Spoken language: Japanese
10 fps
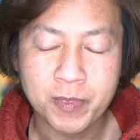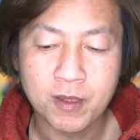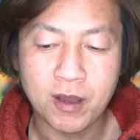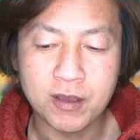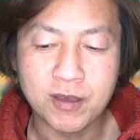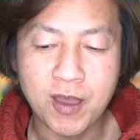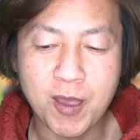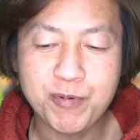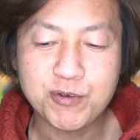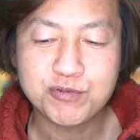はい、
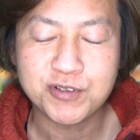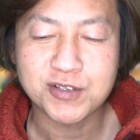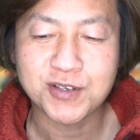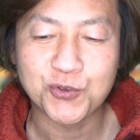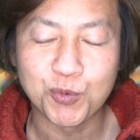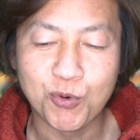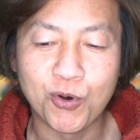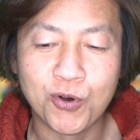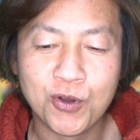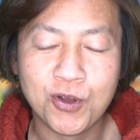エイプリルフールですけど
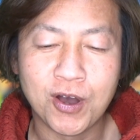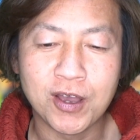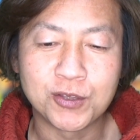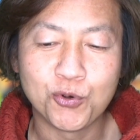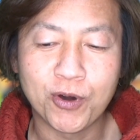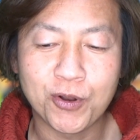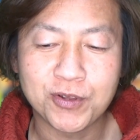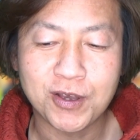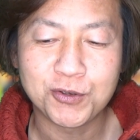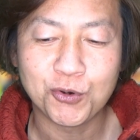も、はい、動画の
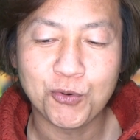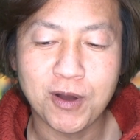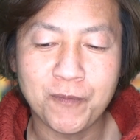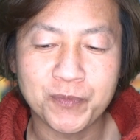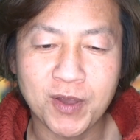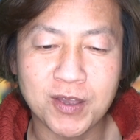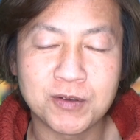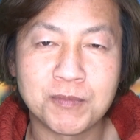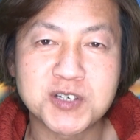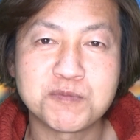内容は、はい、
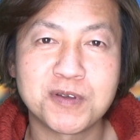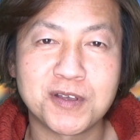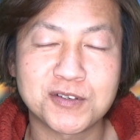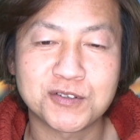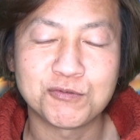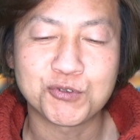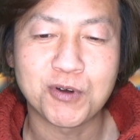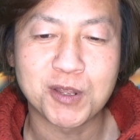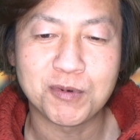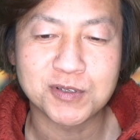真面目です。嘘はあ
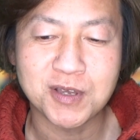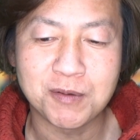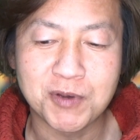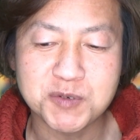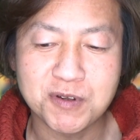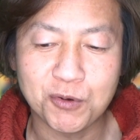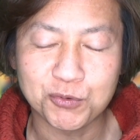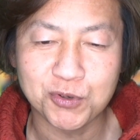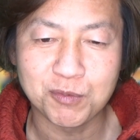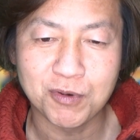りません。真面目なこ
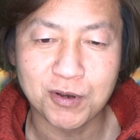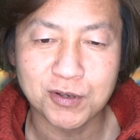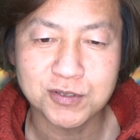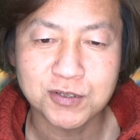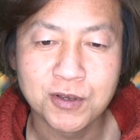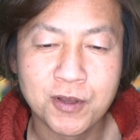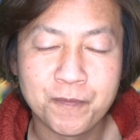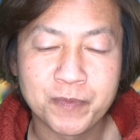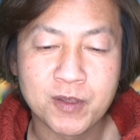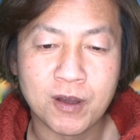と言います。
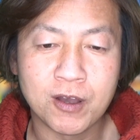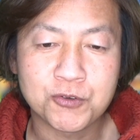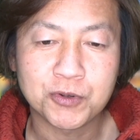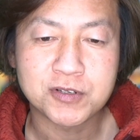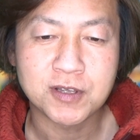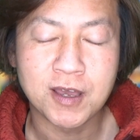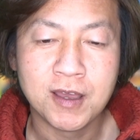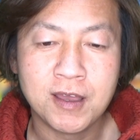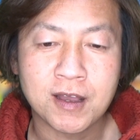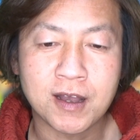はい、今日ですね、
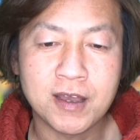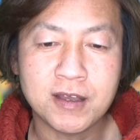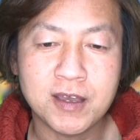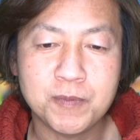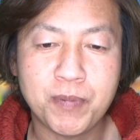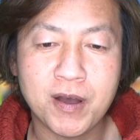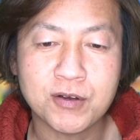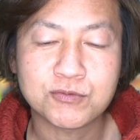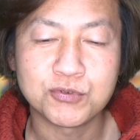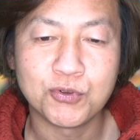海外
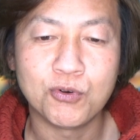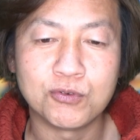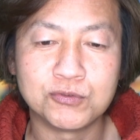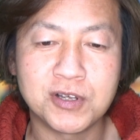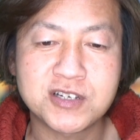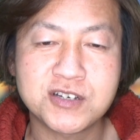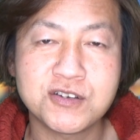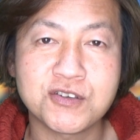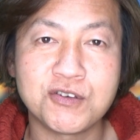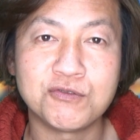パークの嬉し
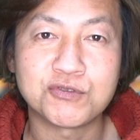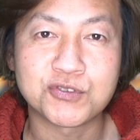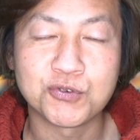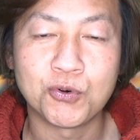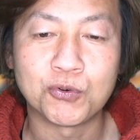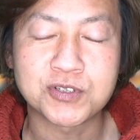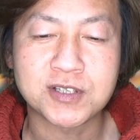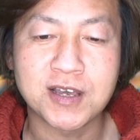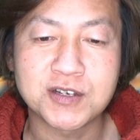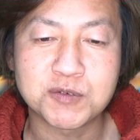いニュースをお
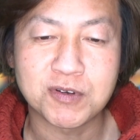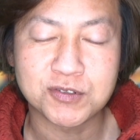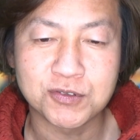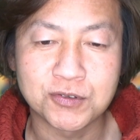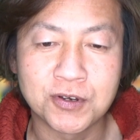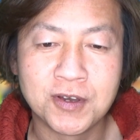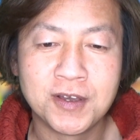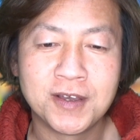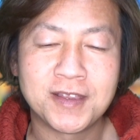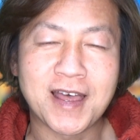伝えします。
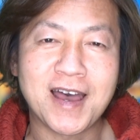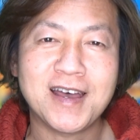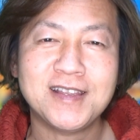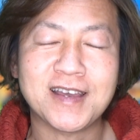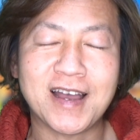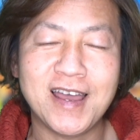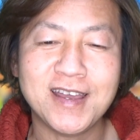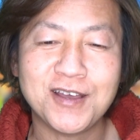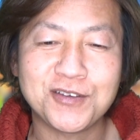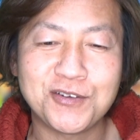なんで海
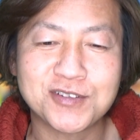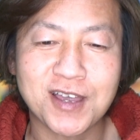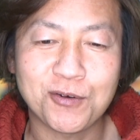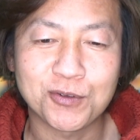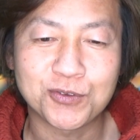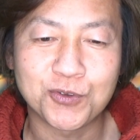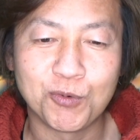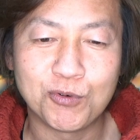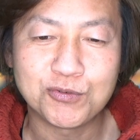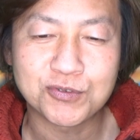外のニュースかよって
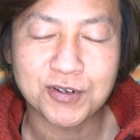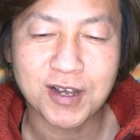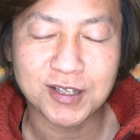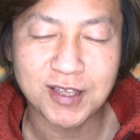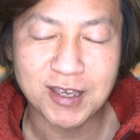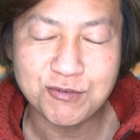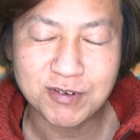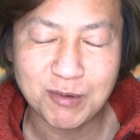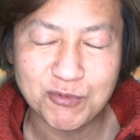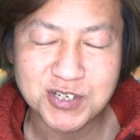思う方いる
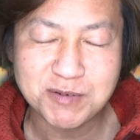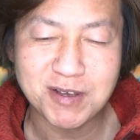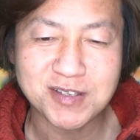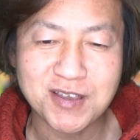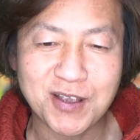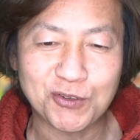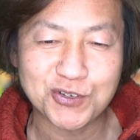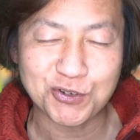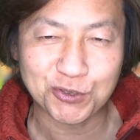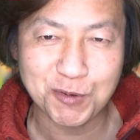かもしれませんけど、
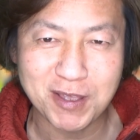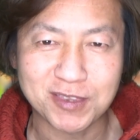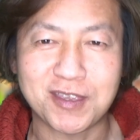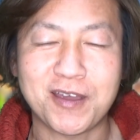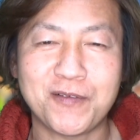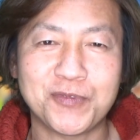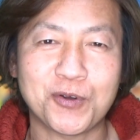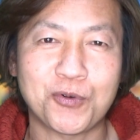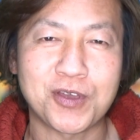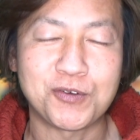ちょっと待って、
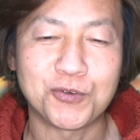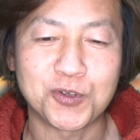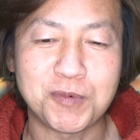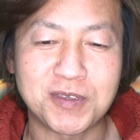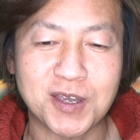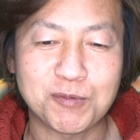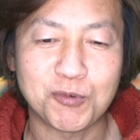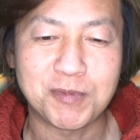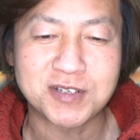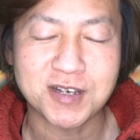これ日本のみんなにも
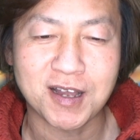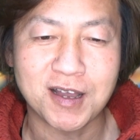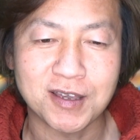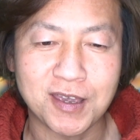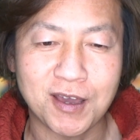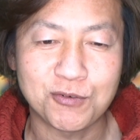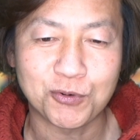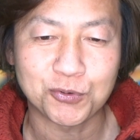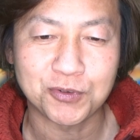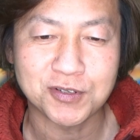めっちゃ関係ある
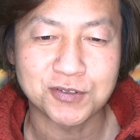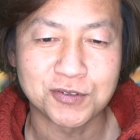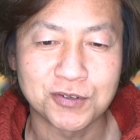ことです。